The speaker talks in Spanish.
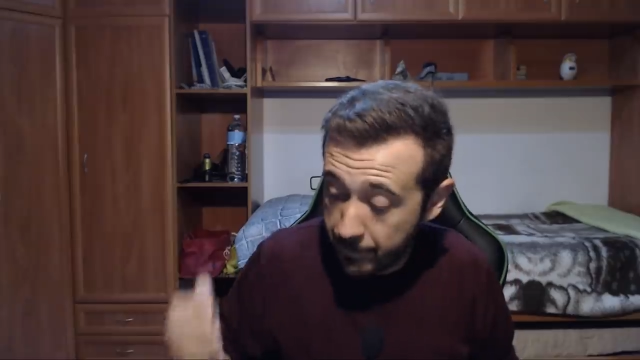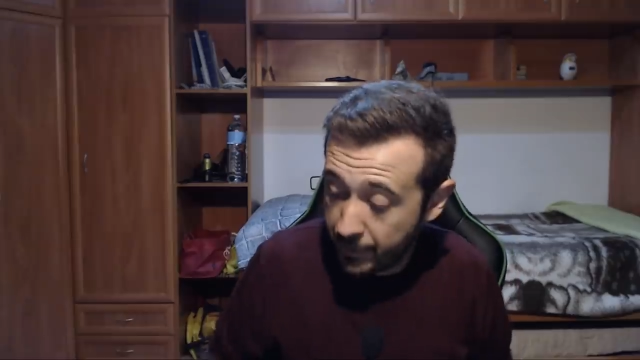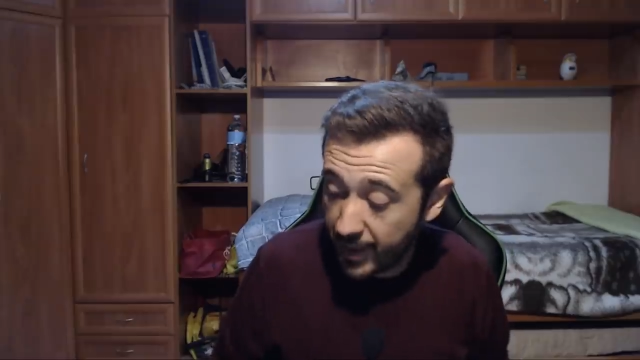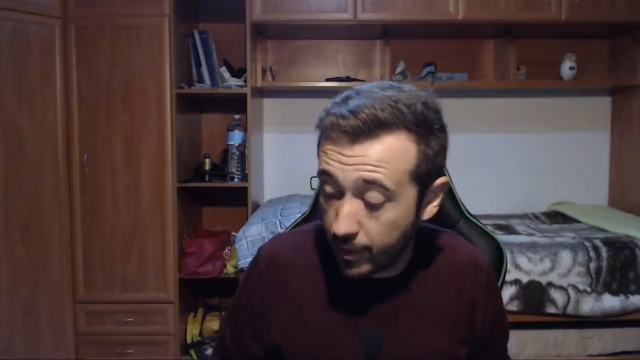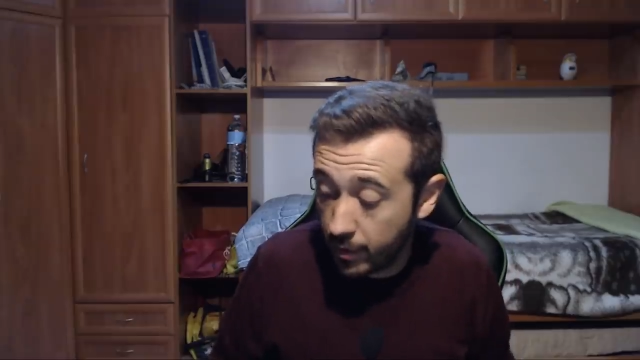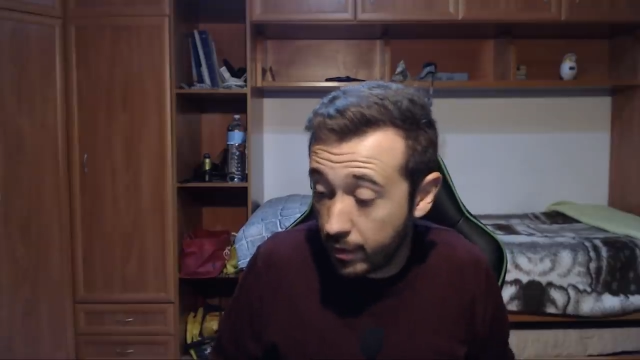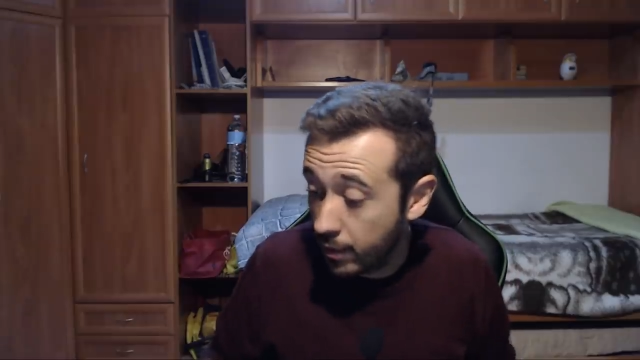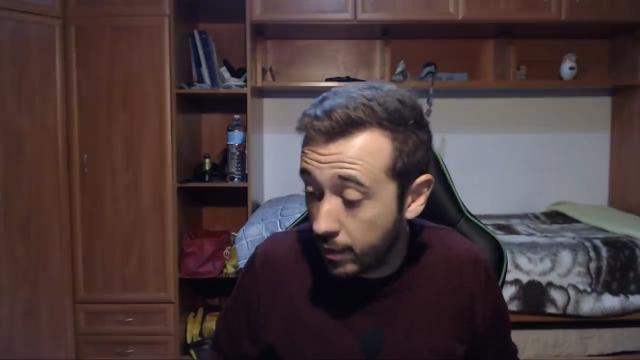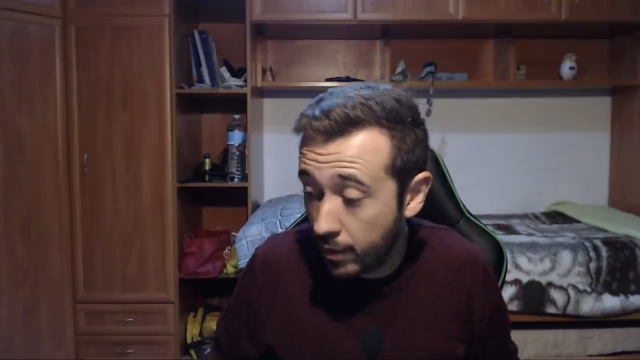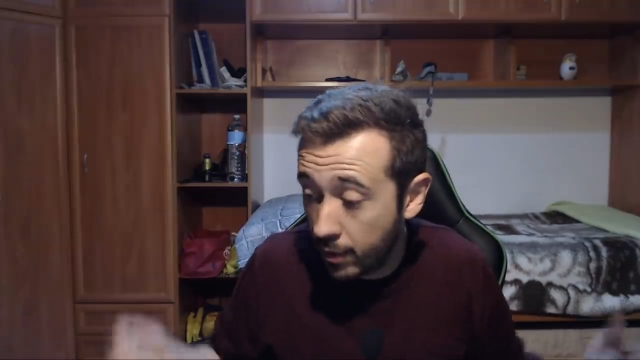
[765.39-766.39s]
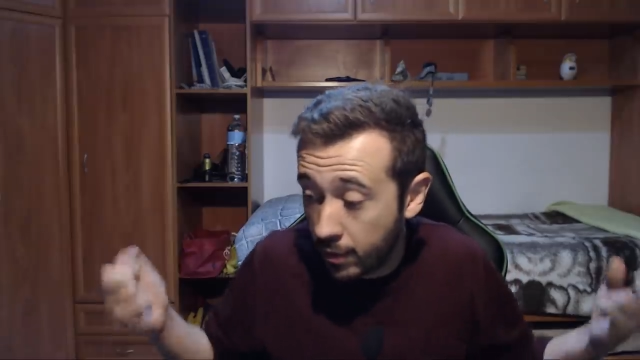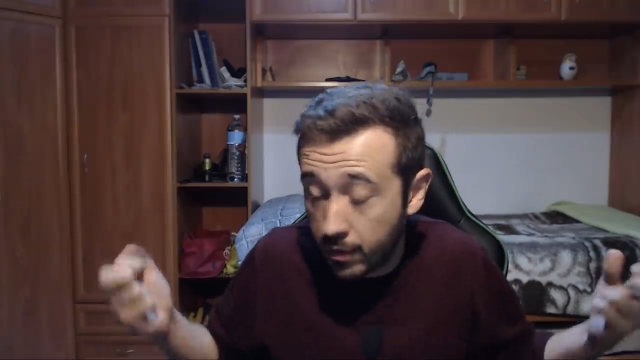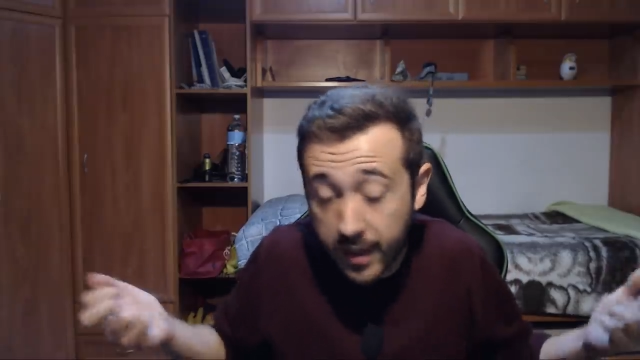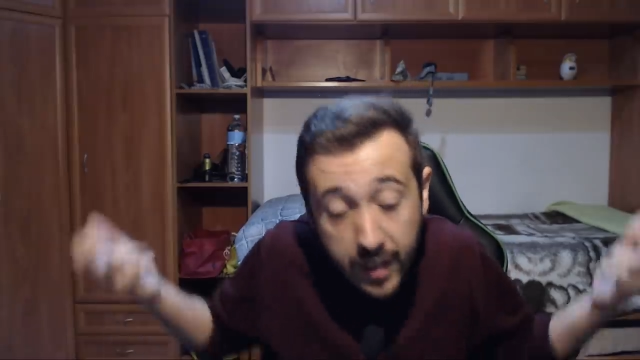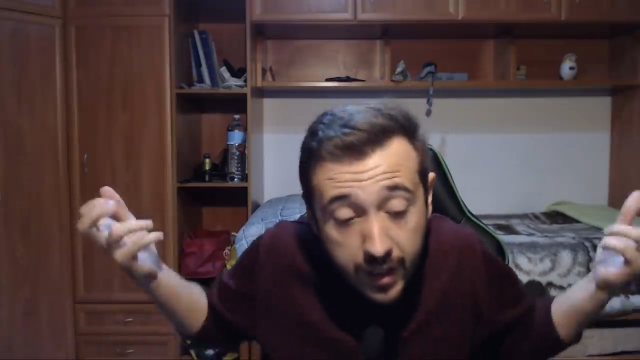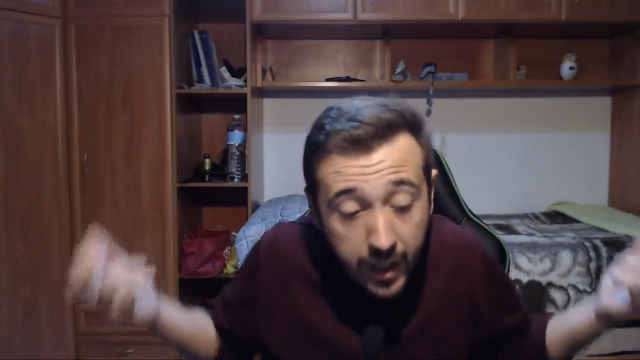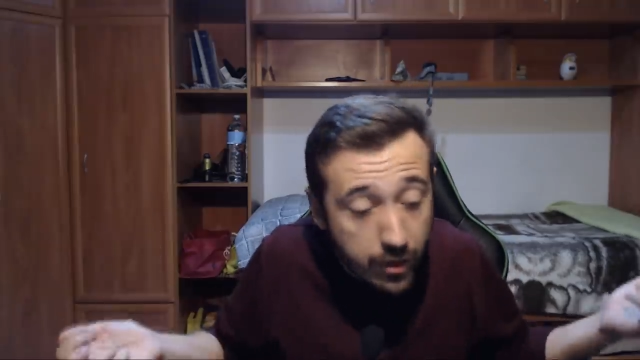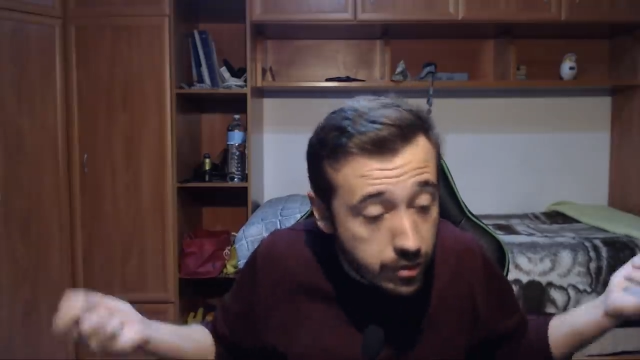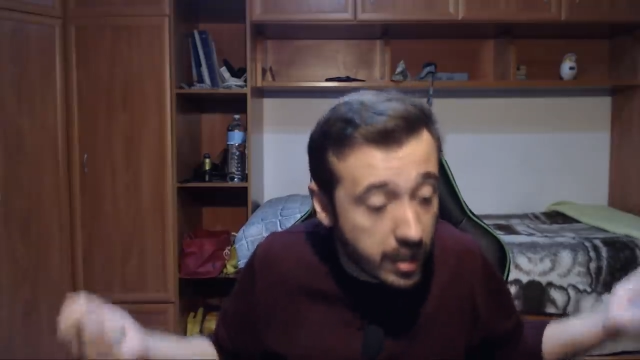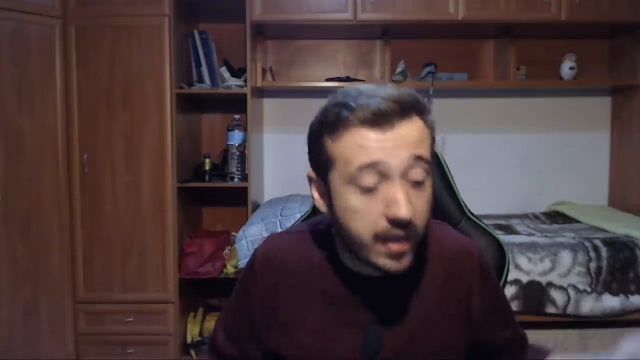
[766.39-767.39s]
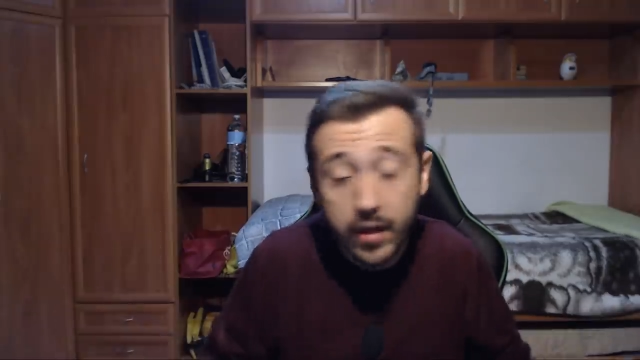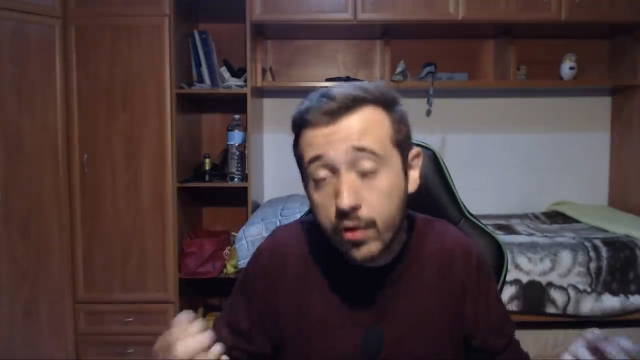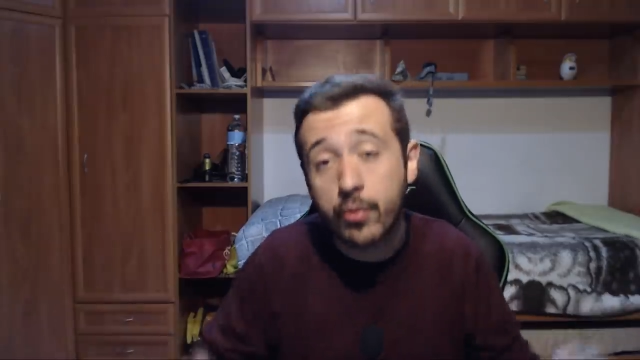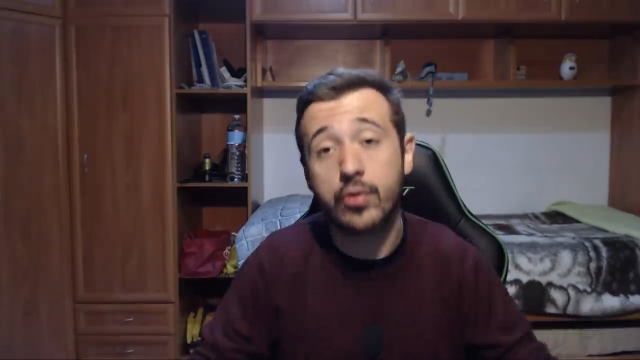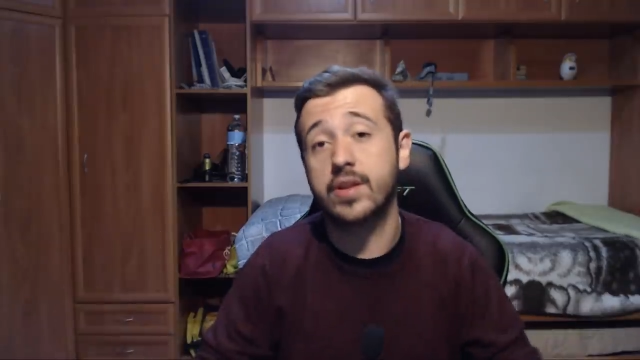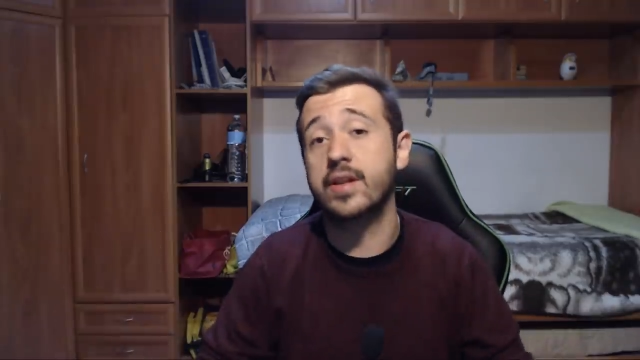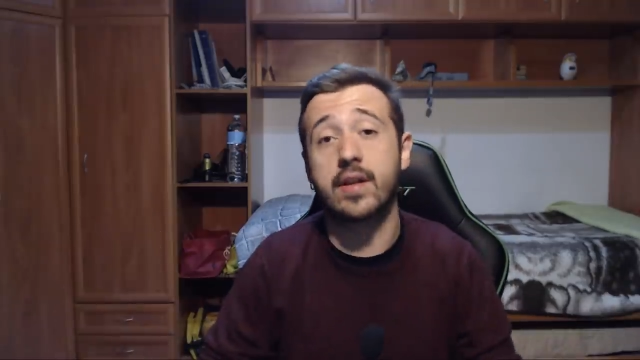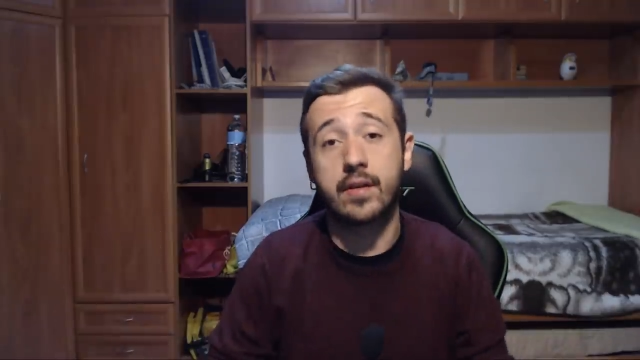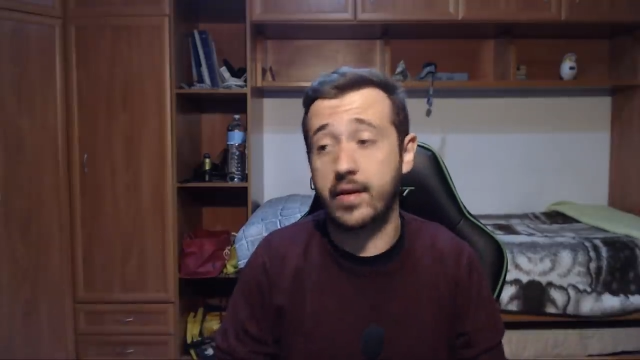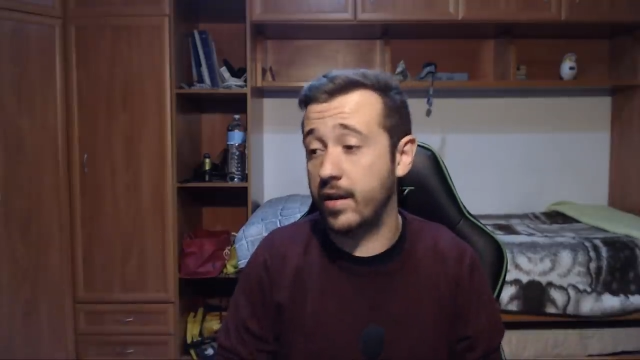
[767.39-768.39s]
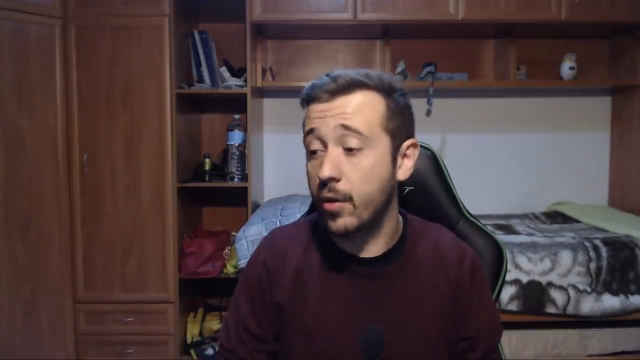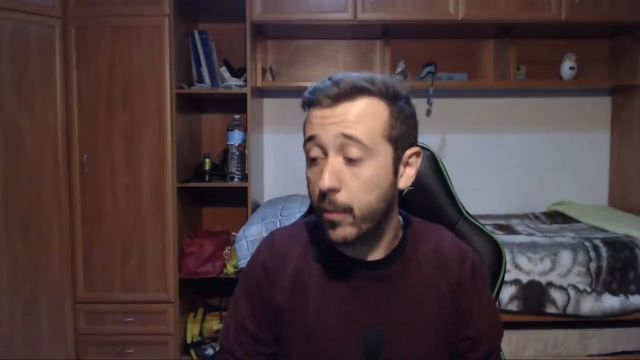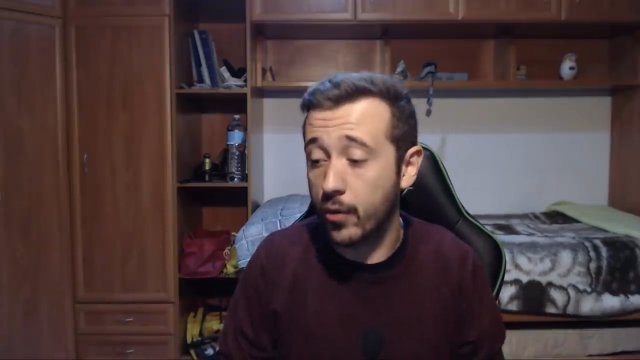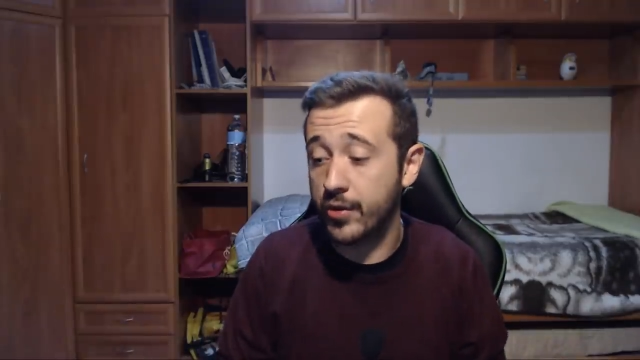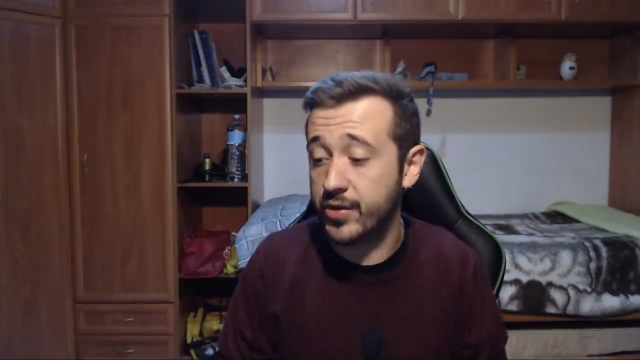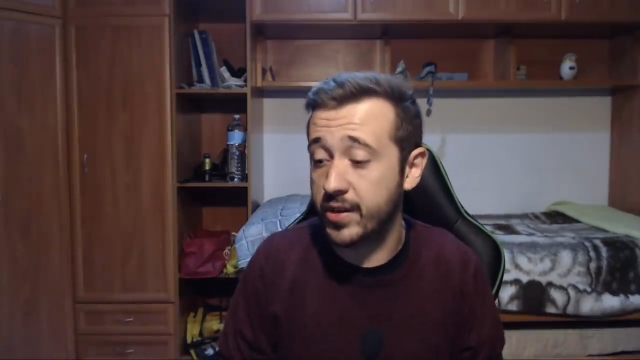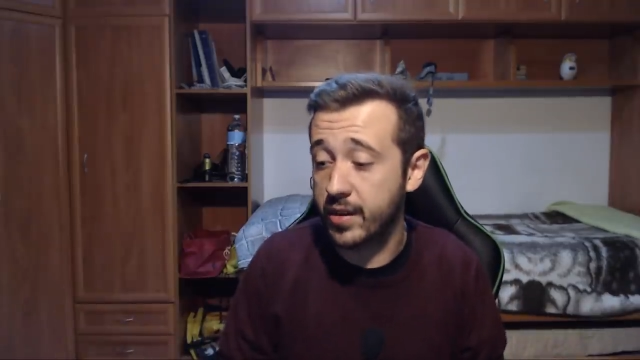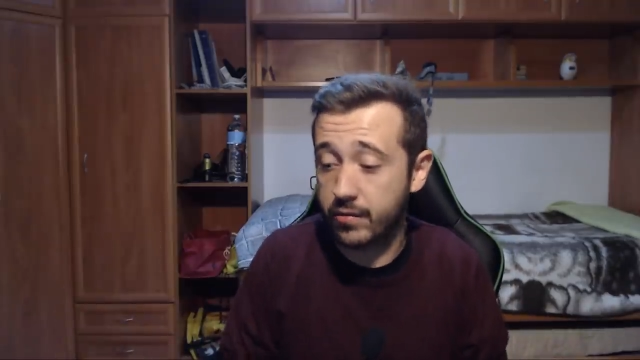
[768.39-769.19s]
Pero es que hay cosas que no puedo entender, de verdad, no puedo entender.